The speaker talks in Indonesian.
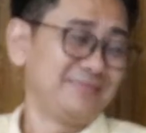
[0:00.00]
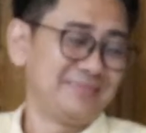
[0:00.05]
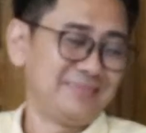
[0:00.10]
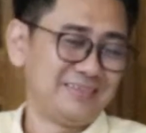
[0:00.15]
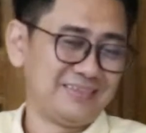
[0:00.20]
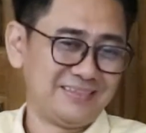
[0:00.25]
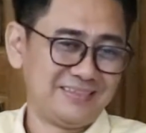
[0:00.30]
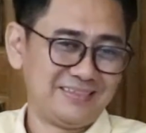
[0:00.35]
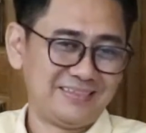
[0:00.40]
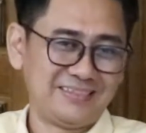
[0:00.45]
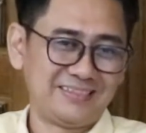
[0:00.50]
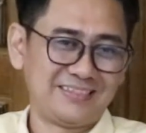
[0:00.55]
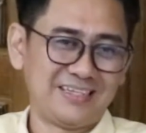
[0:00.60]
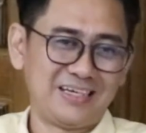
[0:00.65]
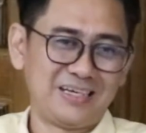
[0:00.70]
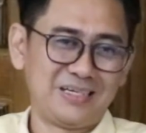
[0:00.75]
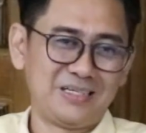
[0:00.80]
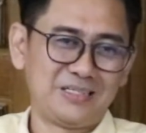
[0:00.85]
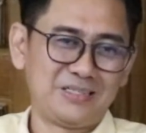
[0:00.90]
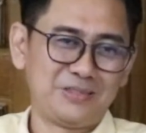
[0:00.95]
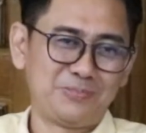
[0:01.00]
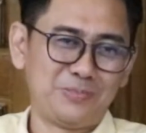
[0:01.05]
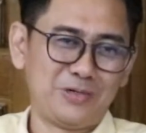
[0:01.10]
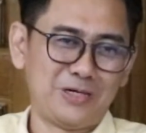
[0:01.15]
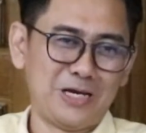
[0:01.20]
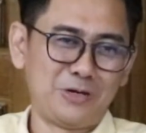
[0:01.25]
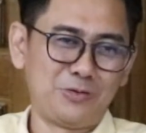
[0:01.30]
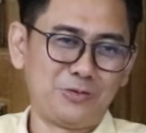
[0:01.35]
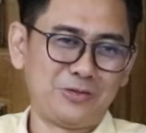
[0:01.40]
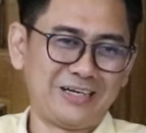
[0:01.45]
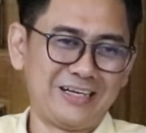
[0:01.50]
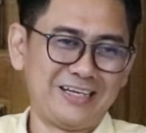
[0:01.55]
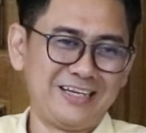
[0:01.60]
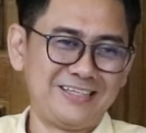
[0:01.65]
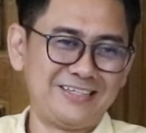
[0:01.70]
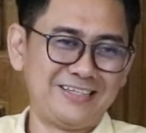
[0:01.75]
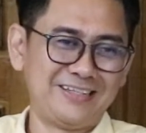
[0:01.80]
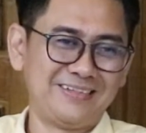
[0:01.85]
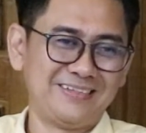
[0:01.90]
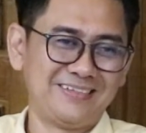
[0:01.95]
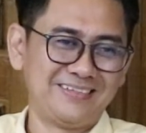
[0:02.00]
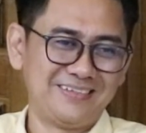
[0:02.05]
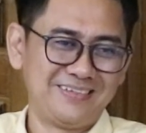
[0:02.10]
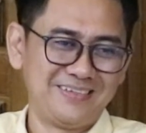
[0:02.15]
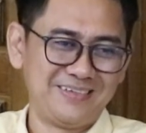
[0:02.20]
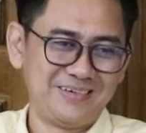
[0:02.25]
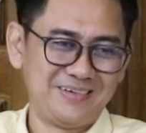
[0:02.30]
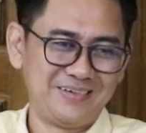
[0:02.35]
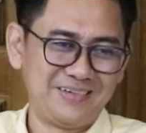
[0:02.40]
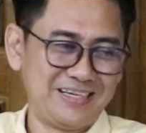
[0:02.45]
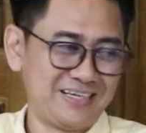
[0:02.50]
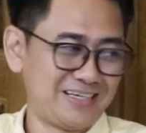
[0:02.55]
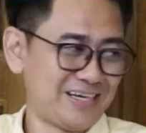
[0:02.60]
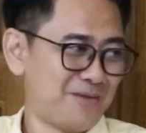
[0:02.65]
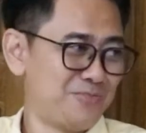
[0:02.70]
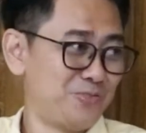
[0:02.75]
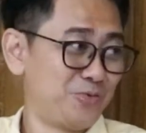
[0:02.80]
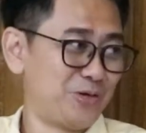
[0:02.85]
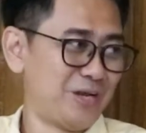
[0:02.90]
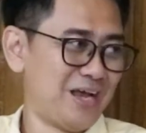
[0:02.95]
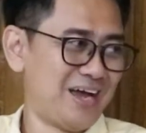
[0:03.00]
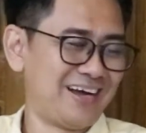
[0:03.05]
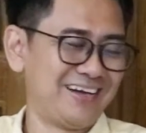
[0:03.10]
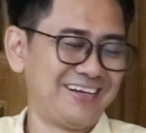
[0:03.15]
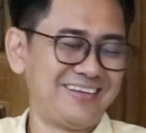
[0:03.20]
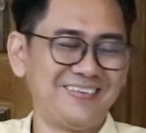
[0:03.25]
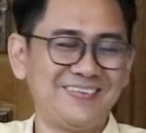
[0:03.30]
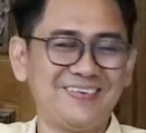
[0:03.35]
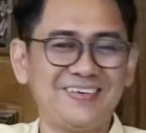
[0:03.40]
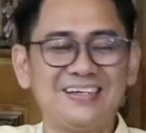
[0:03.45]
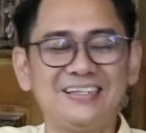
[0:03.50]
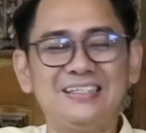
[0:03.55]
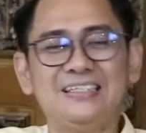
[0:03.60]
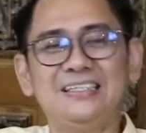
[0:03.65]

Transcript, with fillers: Ya, saya kan penganut Trinijit nikah muda kan gitu nikah kan.